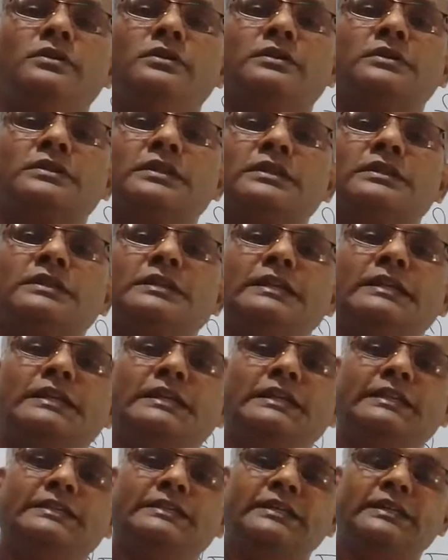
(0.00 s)
অর্থাৎ তিনি
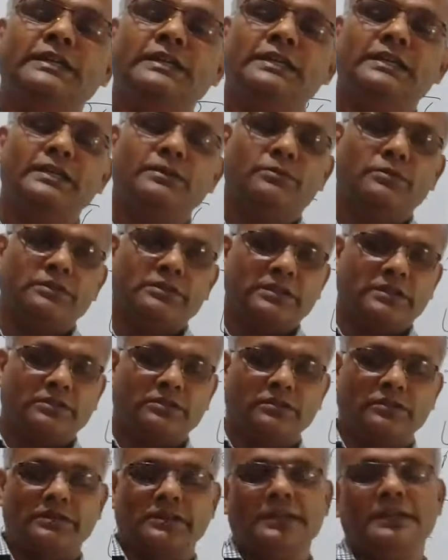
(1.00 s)
নিজে এবং তার
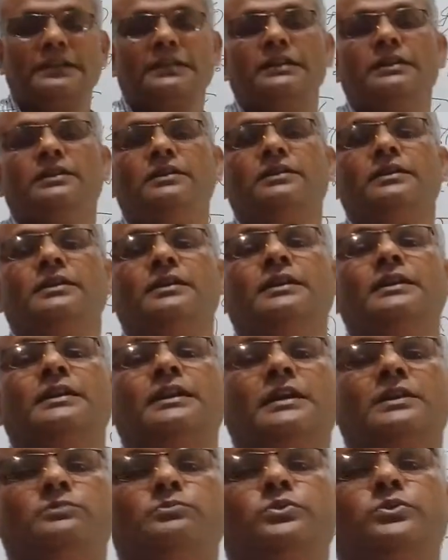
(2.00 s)
সন্তানকে
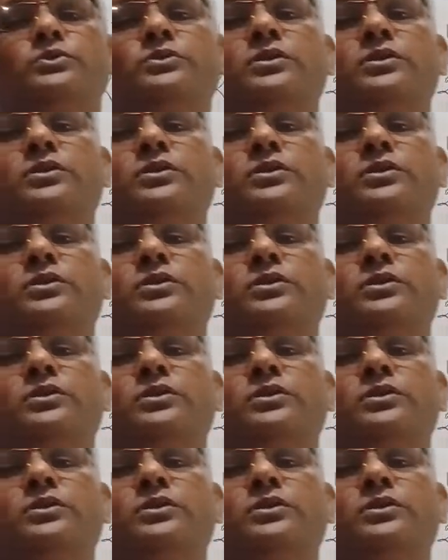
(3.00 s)
রাজপুত